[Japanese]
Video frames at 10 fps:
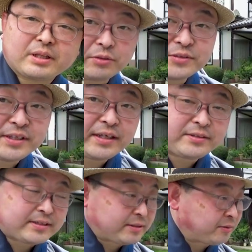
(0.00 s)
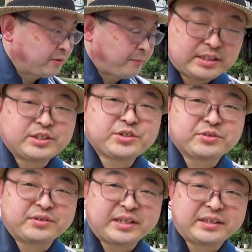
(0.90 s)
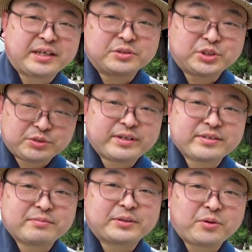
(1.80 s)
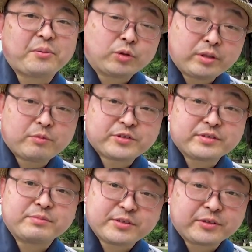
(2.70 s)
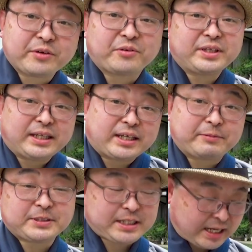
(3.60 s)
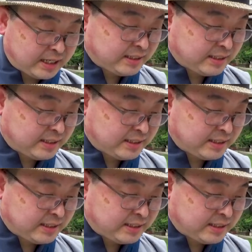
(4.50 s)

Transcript: 徳佐庵さんの20食限定10割そばと鶏もつ味噌煮をいただきました。